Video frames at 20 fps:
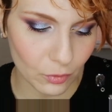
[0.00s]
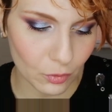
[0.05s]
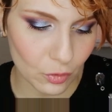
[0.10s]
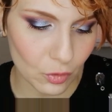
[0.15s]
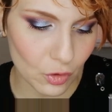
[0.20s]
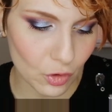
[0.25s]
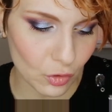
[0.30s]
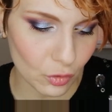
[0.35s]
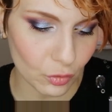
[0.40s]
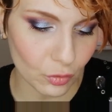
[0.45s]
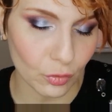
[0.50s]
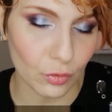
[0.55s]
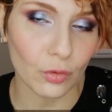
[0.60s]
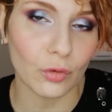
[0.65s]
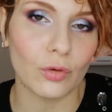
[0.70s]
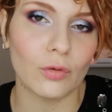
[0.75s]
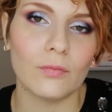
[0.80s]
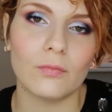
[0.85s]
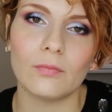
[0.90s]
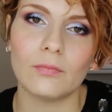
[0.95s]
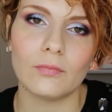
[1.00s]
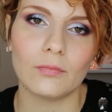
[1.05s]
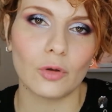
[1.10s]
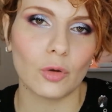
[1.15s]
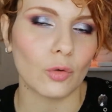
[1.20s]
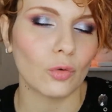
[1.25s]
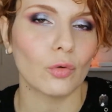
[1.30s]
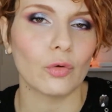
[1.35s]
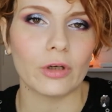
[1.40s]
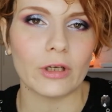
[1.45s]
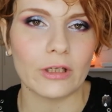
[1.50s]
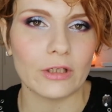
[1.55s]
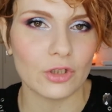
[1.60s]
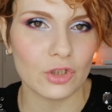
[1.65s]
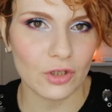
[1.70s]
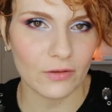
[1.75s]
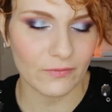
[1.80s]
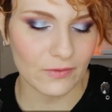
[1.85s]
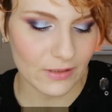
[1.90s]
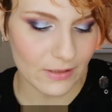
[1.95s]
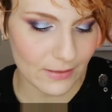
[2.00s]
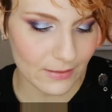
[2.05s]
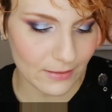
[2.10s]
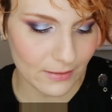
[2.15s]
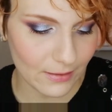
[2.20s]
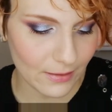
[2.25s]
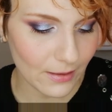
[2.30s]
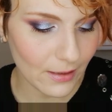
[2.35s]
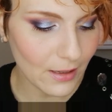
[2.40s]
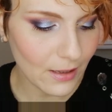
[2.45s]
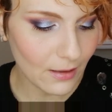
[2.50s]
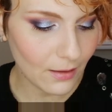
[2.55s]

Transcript: non sono colori già visti,